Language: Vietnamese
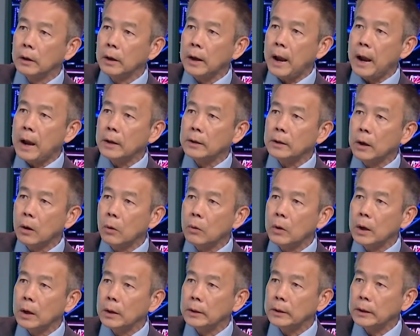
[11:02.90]
tới Á Châu
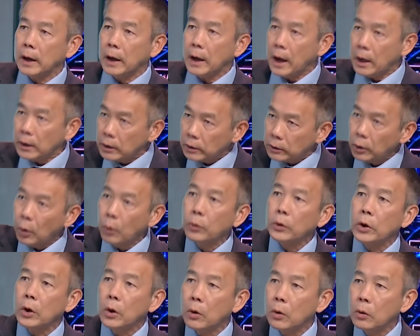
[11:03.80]
là chẳng hạn như
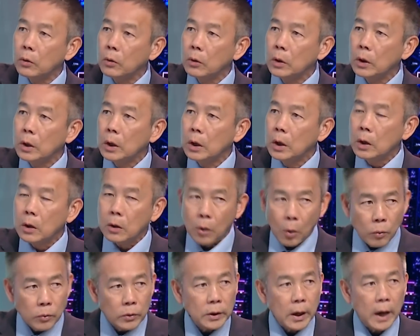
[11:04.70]
Tokyo
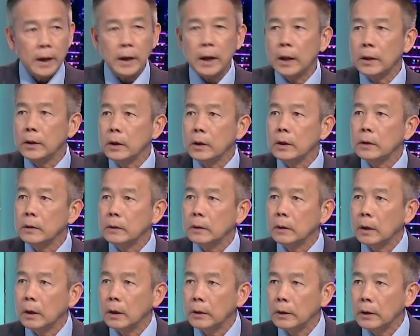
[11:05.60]
cũng xảy ra những cái
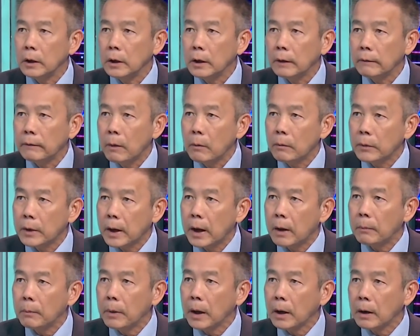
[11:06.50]
ờ, những cái phong
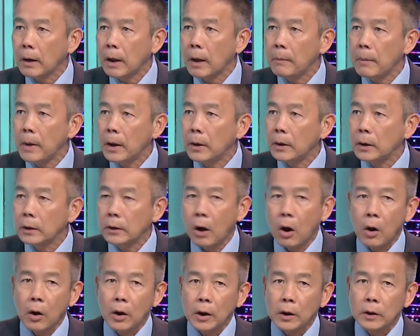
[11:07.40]
trào Black Lives Matter
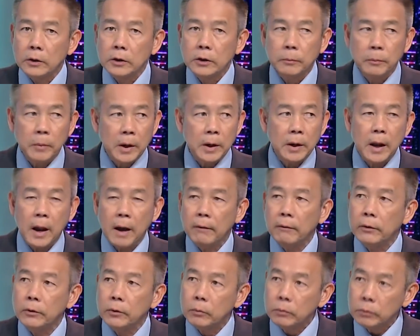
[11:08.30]
đòi hỏi sự bình
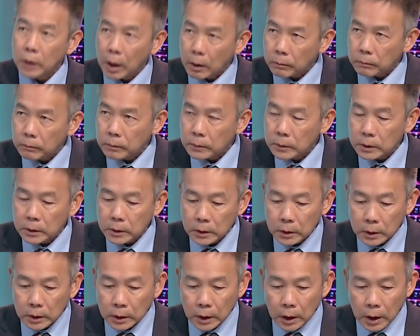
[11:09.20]
đẳng và chủng tộc
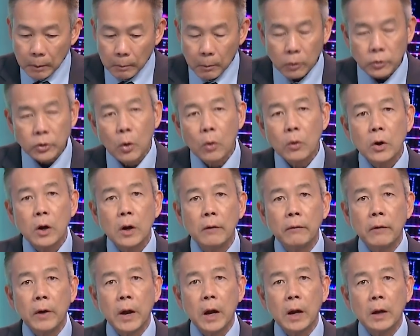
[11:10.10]
một số người
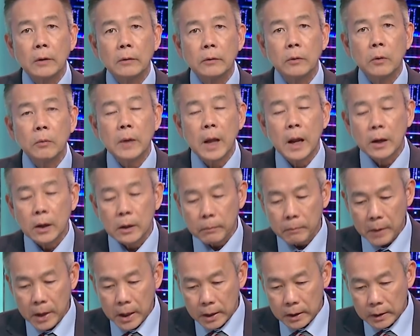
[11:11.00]
việt chúng ta
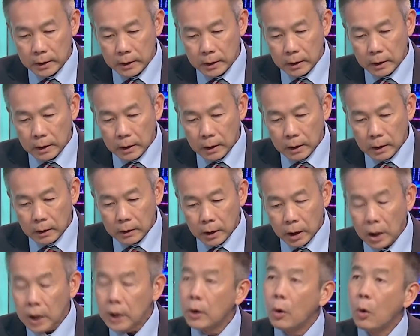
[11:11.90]
được biết
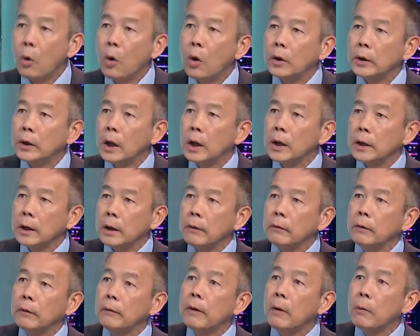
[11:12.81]
cười đùa trên cái,
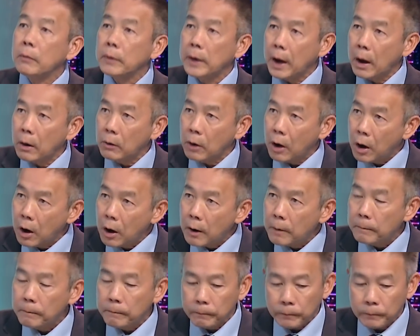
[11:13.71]
cái phong trào đó